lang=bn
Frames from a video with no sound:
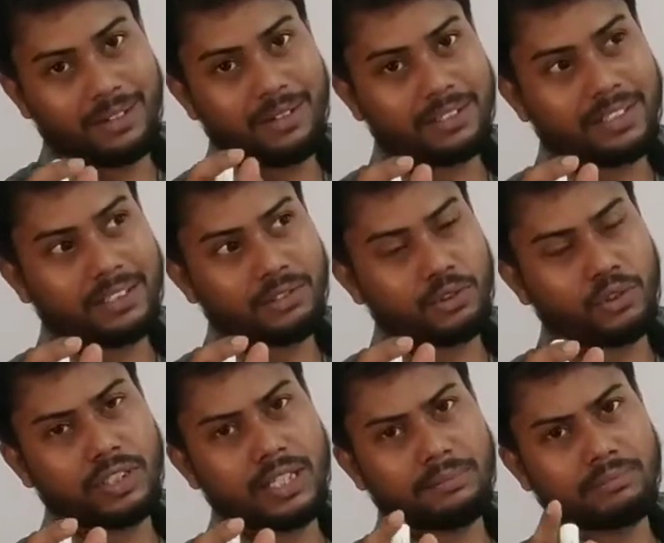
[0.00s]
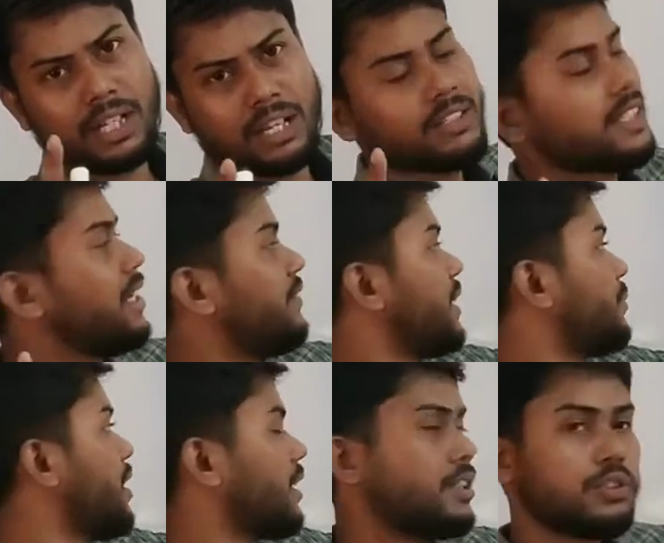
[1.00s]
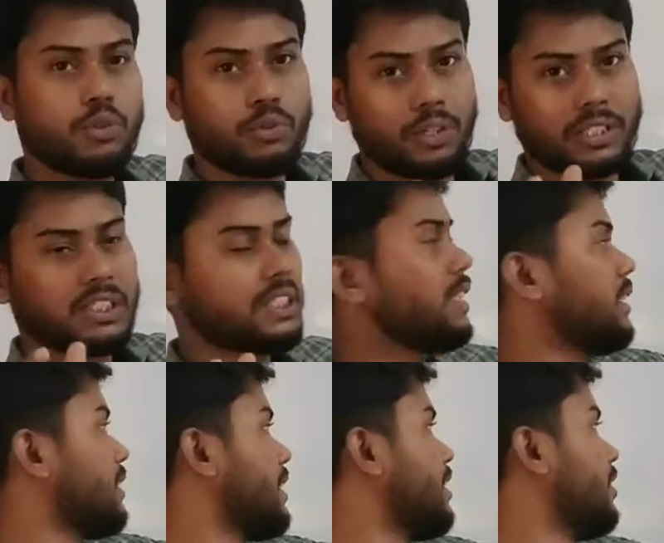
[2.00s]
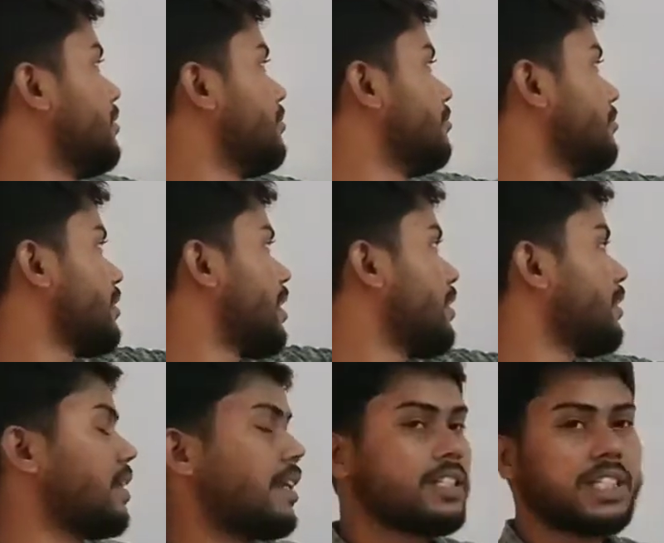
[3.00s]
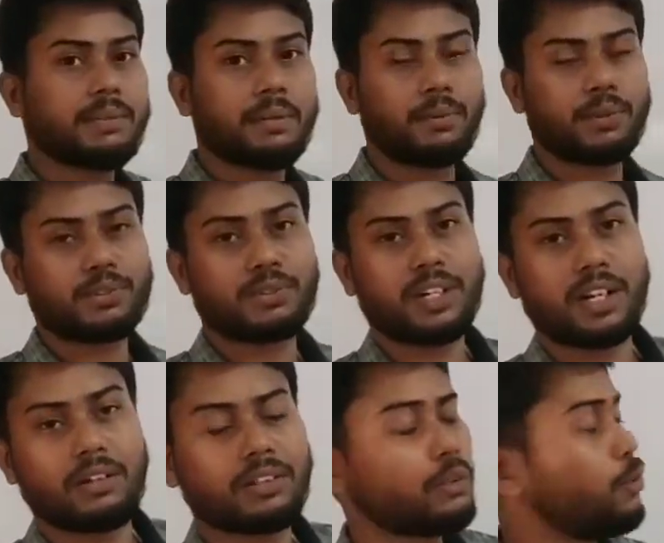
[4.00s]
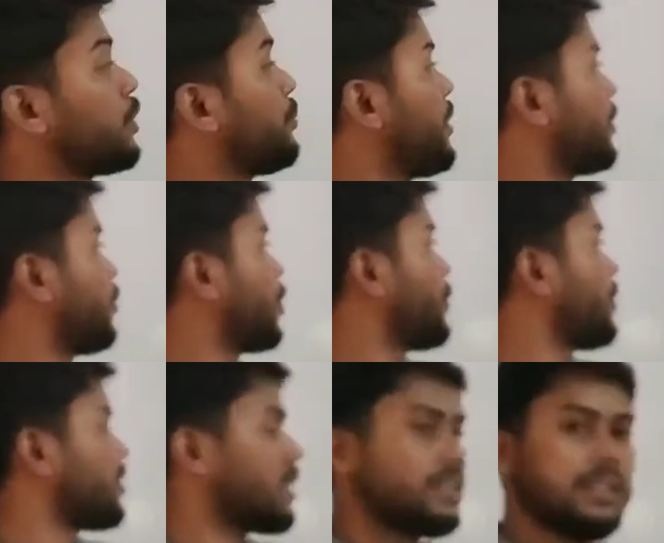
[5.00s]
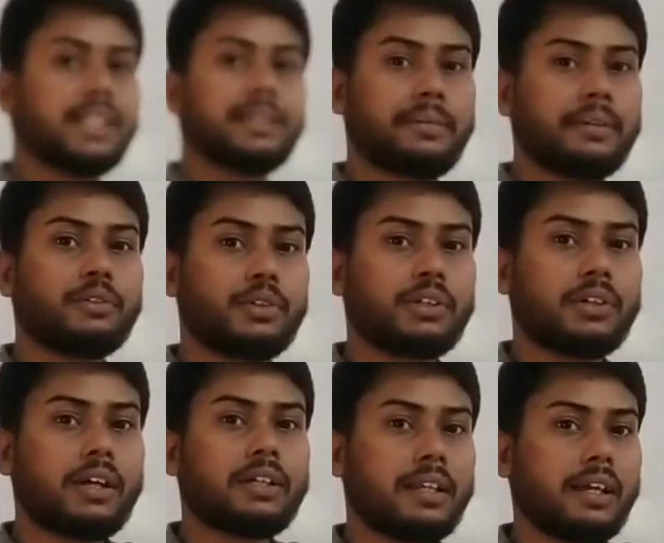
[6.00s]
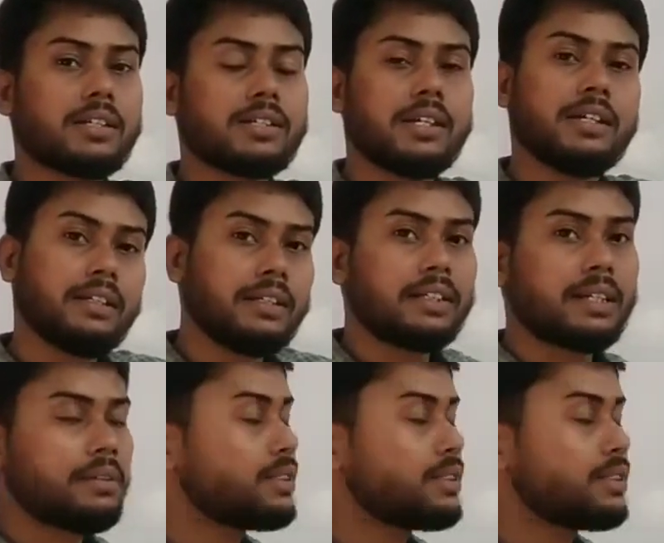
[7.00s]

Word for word: অর্থাৎ সোডিয়াম থাইসালফেট বলে একটা যৌগ আছে সেই তার কেলাস কীভাবে প্রস্তুত করা হয় অর্থাৎ অতিরিক্ত দ্রবণের সাহায্যে কীভাবে তৈরি করা হয় কেলাস এটা আমরা